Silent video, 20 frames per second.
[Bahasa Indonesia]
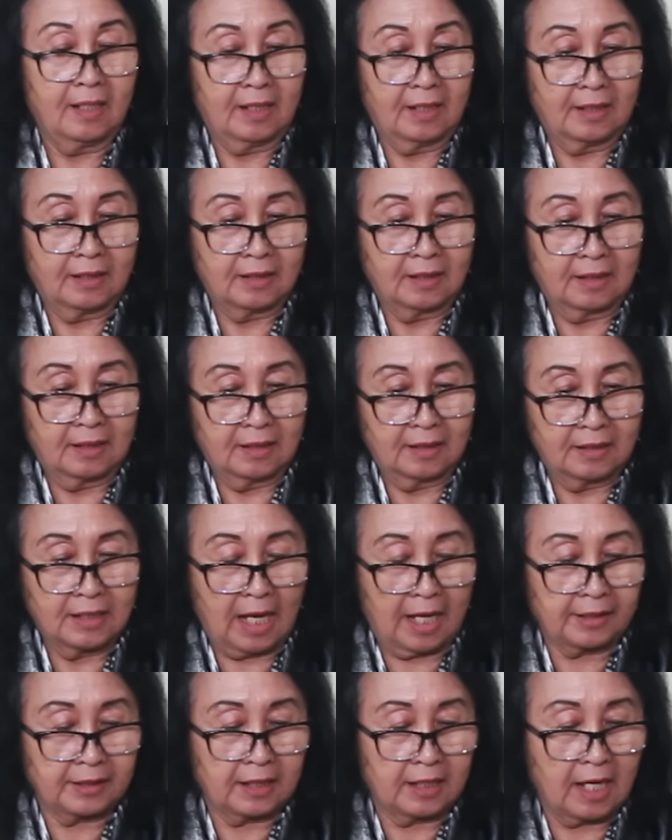Hmm.
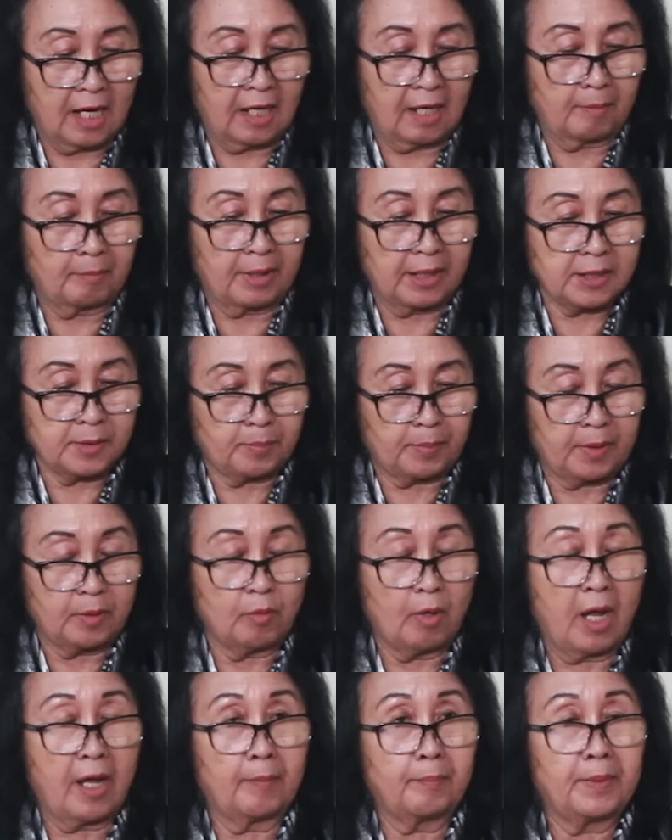Yang di dalam
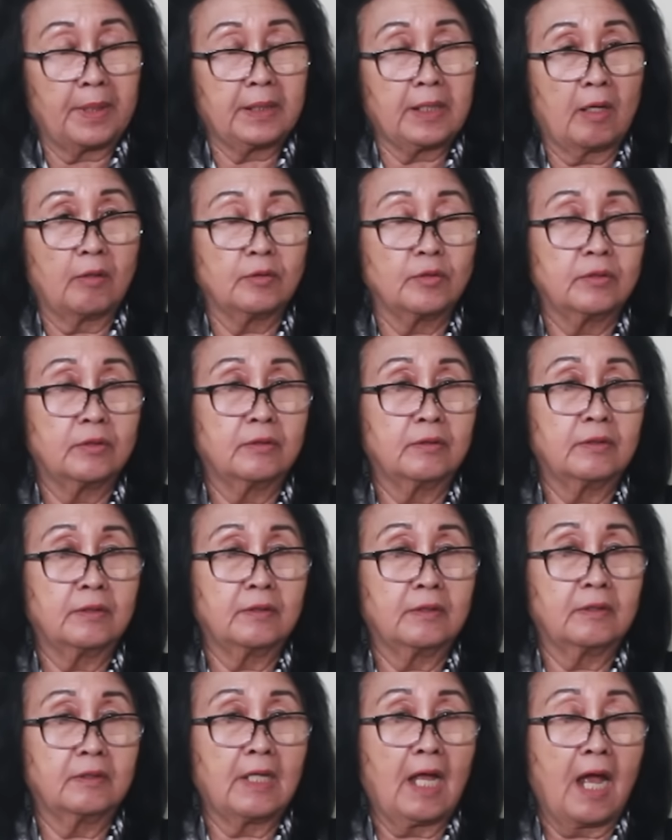SP2HP tang
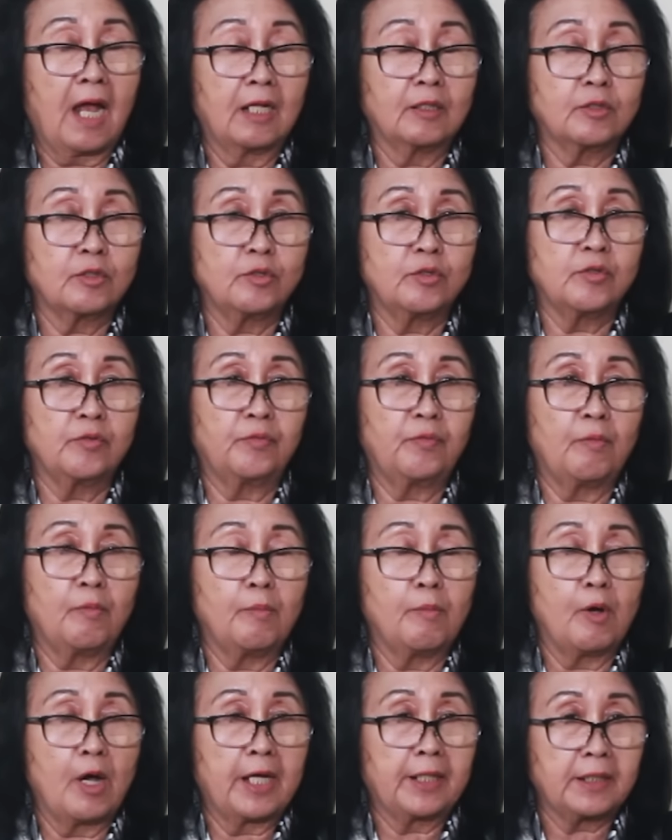tanggal 7
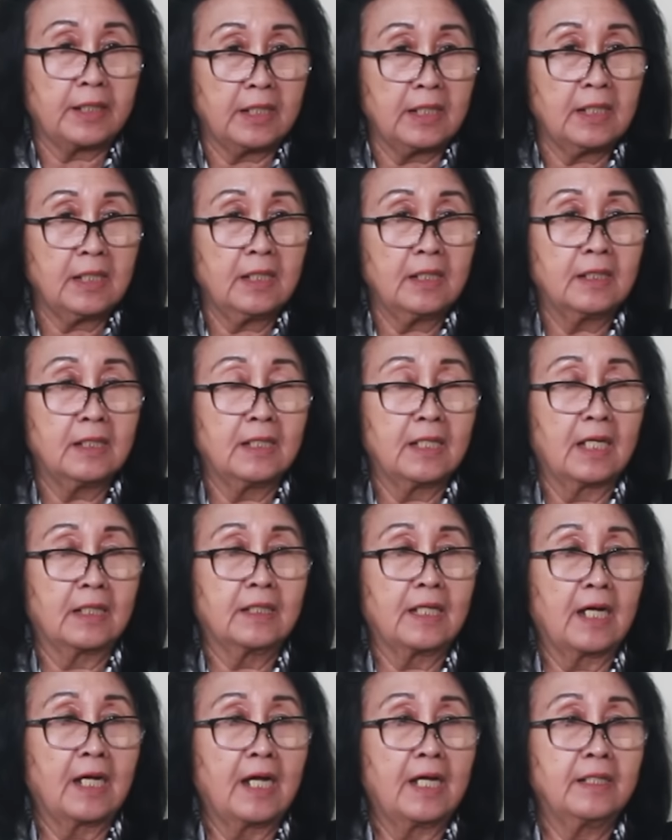Februari
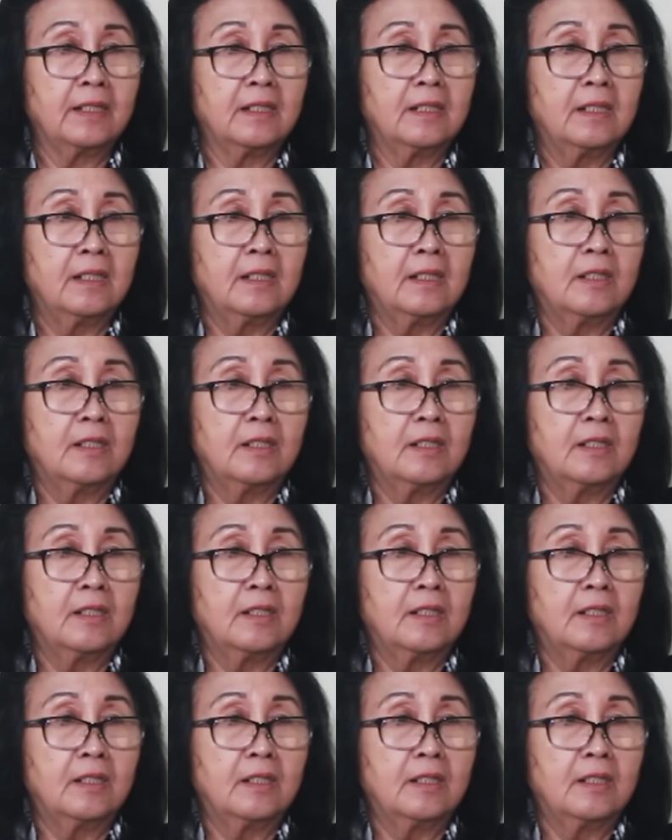dinyatakan